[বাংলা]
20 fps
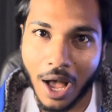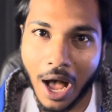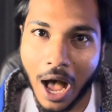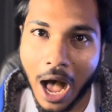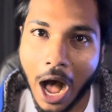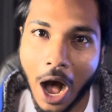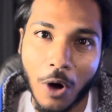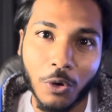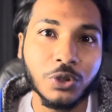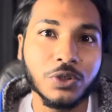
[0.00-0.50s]

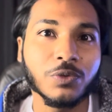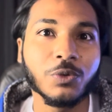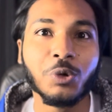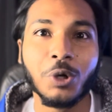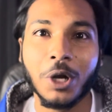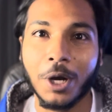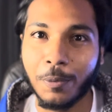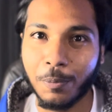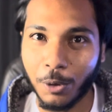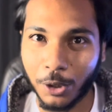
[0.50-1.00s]

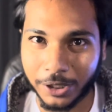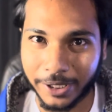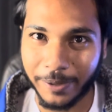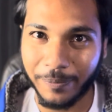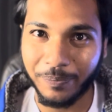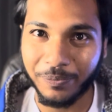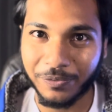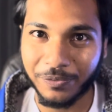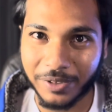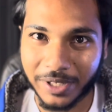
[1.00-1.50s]
হাউসফুলের পথে
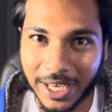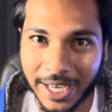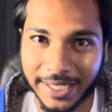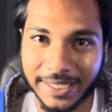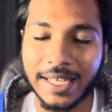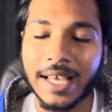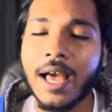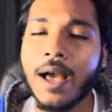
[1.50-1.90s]
ইয়েস